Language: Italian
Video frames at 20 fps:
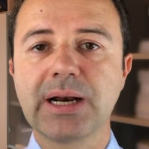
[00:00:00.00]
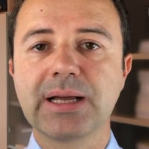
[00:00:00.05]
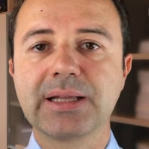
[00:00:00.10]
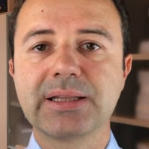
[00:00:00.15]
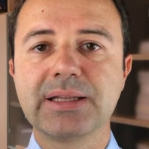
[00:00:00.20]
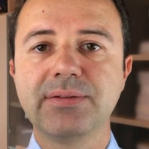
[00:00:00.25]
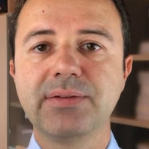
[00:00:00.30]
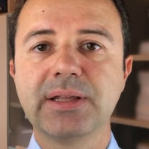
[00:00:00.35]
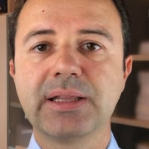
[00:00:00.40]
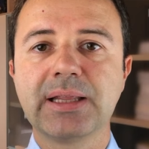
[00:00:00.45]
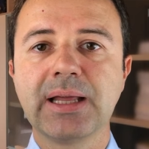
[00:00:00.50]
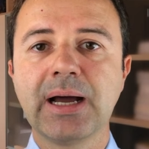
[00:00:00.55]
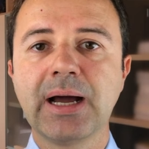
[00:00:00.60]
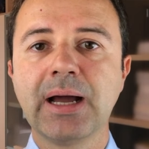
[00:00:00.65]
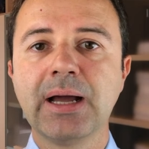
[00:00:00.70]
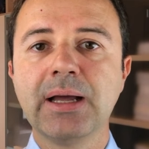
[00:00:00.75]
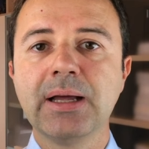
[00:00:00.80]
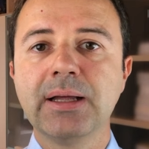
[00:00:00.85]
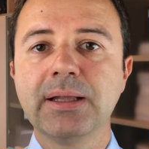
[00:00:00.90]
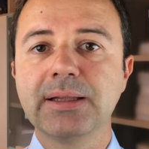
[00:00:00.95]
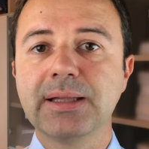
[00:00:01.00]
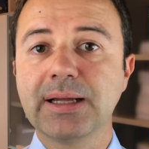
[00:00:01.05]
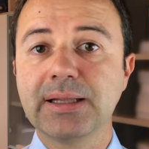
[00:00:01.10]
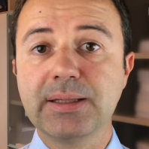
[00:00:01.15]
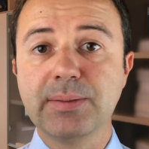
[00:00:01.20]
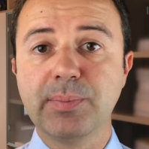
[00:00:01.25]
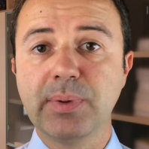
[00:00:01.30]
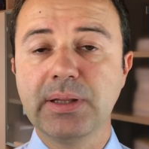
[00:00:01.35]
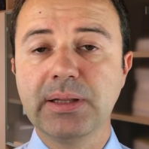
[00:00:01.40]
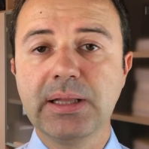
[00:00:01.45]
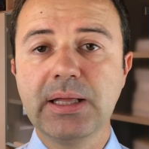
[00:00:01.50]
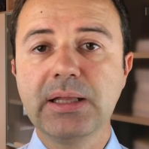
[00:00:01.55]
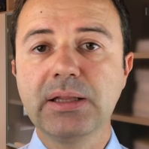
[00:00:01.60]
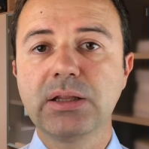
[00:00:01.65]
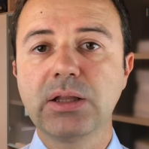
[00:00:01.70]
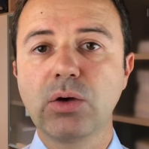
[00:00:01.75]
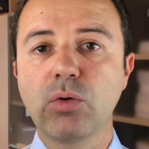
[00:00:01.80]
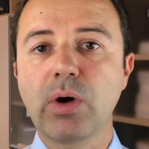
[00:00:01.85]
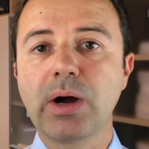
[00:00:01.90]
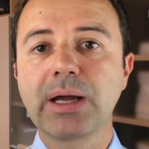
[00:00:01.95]
l'attività da
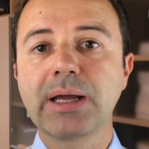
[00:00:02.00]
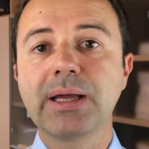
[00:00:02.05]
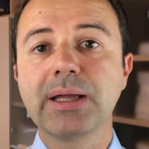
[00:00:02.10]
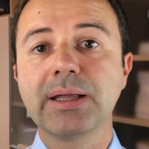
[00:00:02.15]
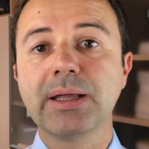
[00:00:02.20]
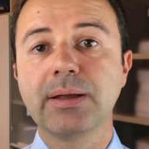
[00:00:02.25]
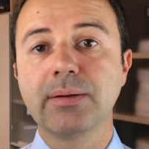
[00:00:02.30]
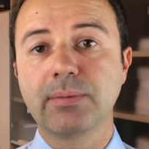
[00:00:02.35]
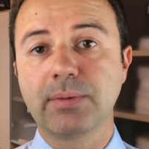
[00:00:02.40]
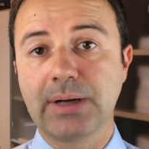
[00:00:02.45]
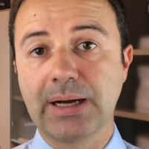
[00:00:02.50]
dipendente o anche,